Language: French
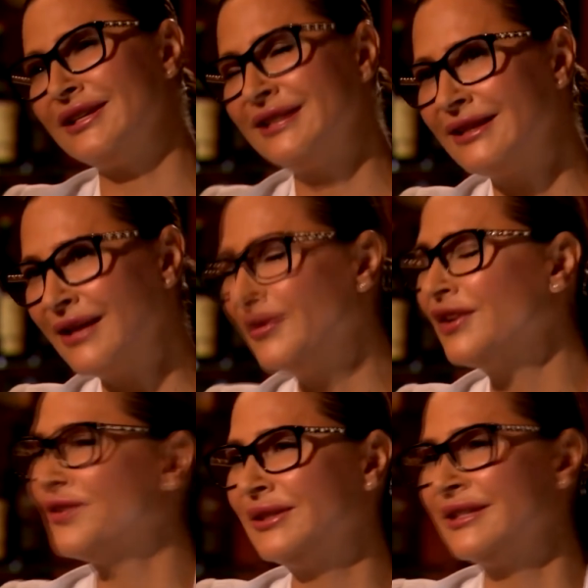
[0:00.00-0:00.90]
là, c'est tellement
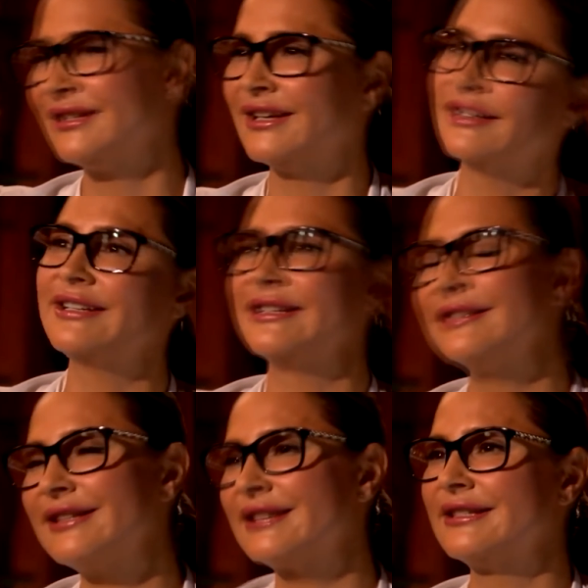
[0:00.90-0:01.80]
condescendant et
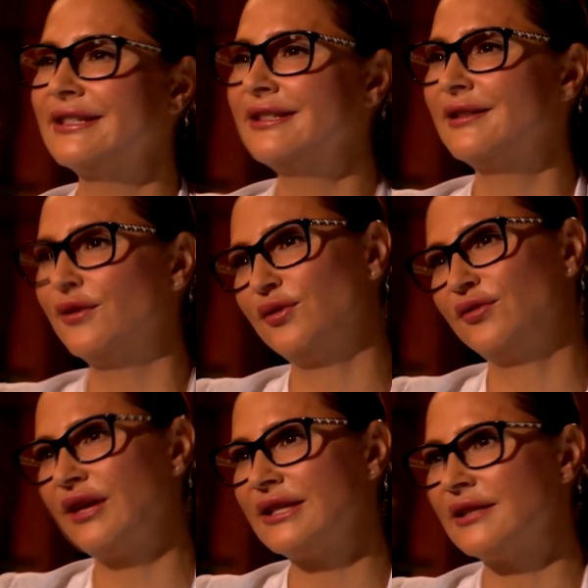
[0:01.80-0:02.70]
sexiste de
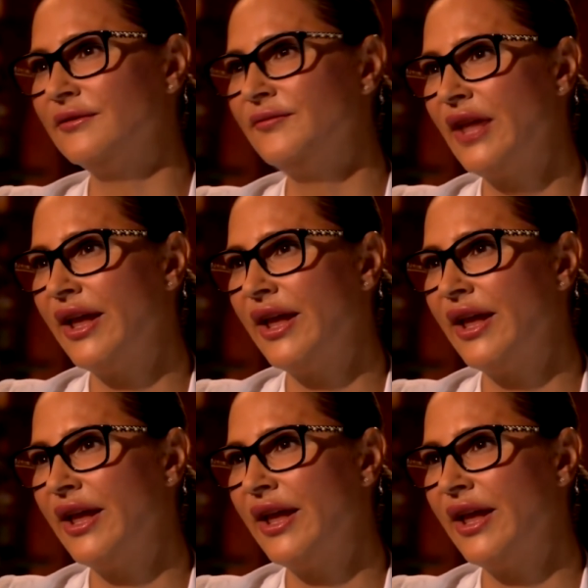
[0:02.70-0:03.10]
toute façon.